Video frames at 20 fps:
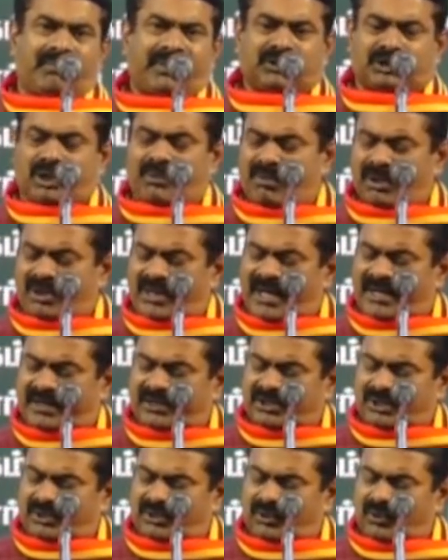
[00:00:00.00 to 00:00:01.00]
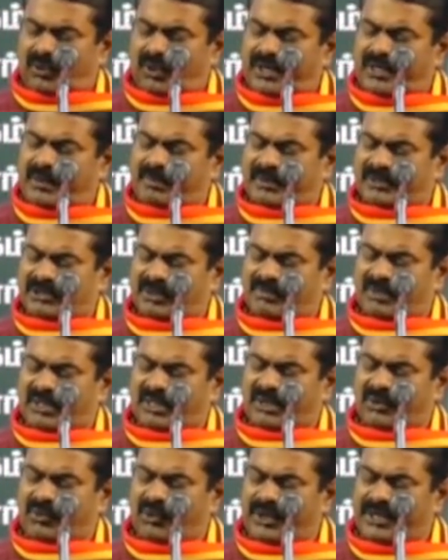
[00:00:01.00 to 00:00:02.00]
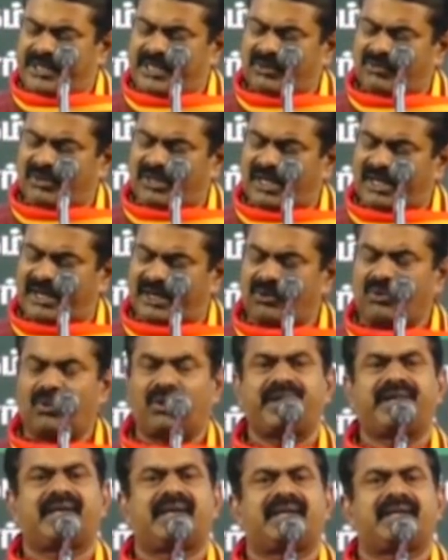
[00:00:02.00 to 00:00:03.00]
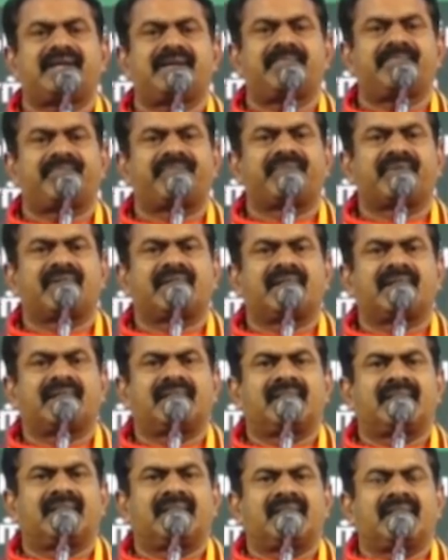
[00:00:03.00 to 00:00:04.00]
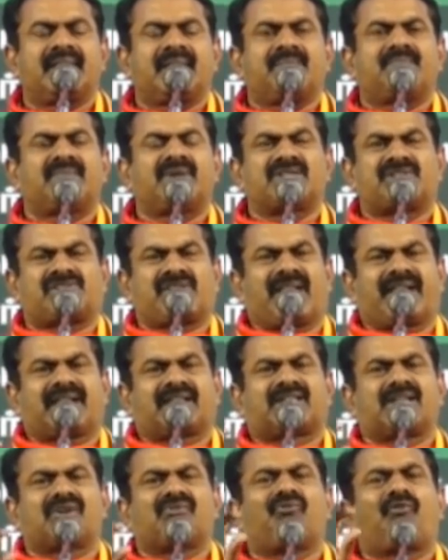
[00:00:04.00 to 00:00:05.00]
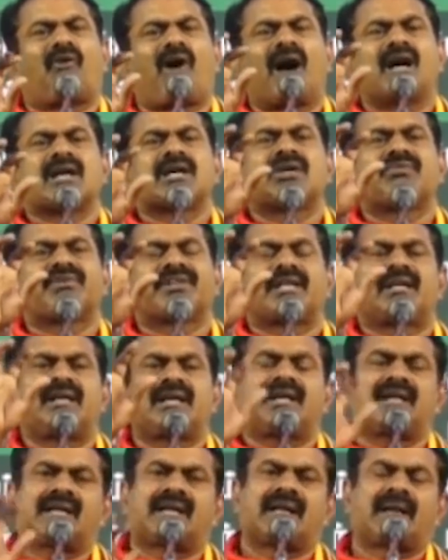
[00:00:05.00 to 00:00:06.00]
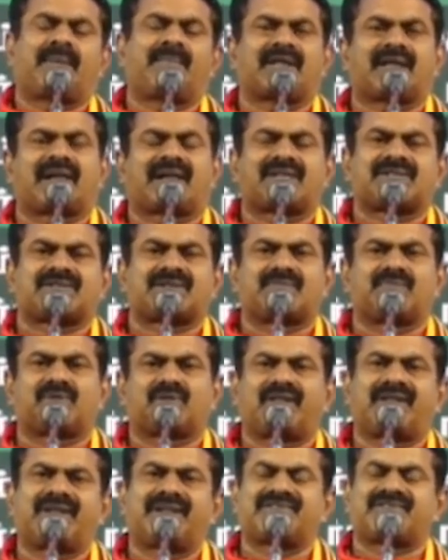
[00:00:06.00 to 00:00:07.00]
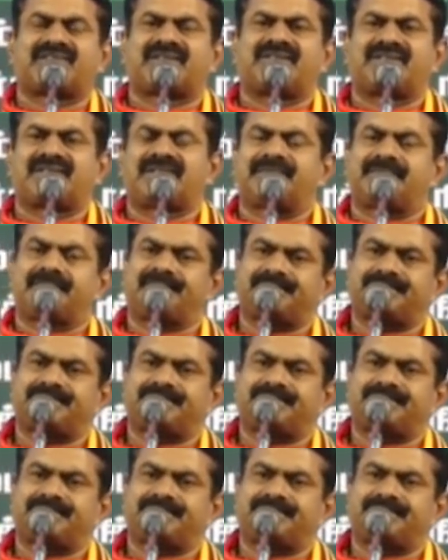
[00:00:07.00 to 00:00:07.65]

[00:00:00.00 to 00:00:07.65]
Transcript: பத்தொன்பதாயிரத்தி ஐநூறு கோடி பத்தொன்பதாயிரம் கோடி இருபதாயிரம் கோடியை மின்சாரத்தை வாங்குவதில் நமது அரசு முதலீடு செய்து